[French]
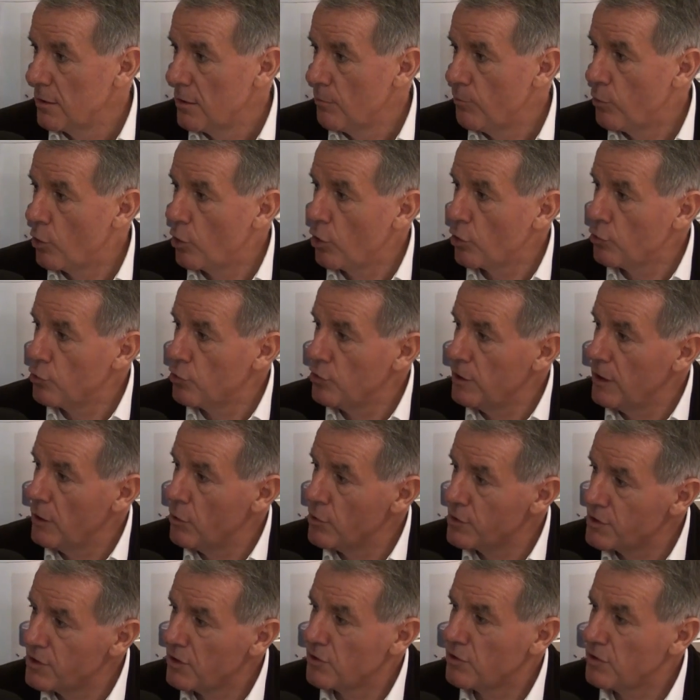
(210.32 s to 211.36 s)
pour leur donner le
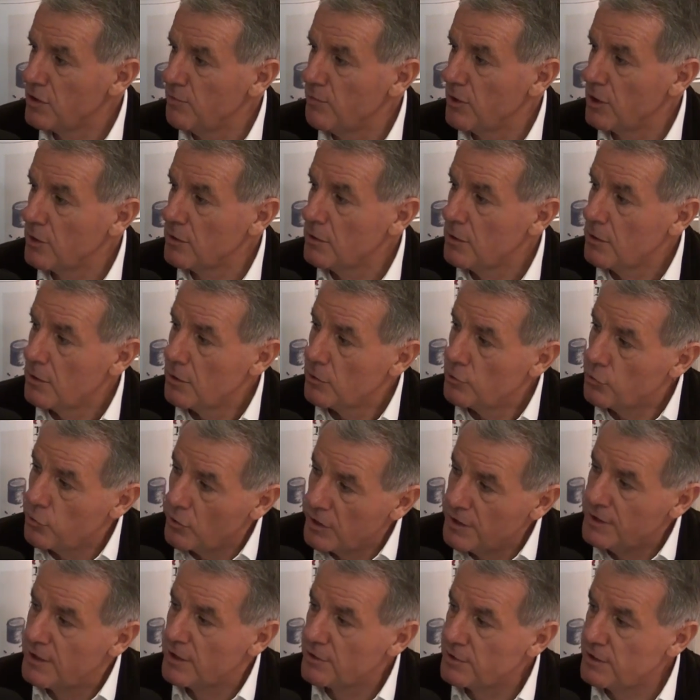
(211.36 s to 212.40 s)
sentiment de
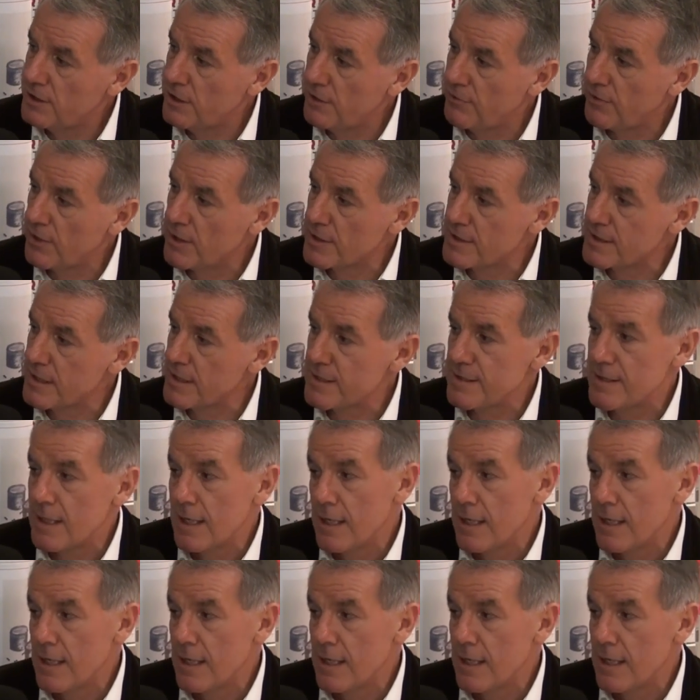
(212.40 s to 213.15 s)
l'identité française.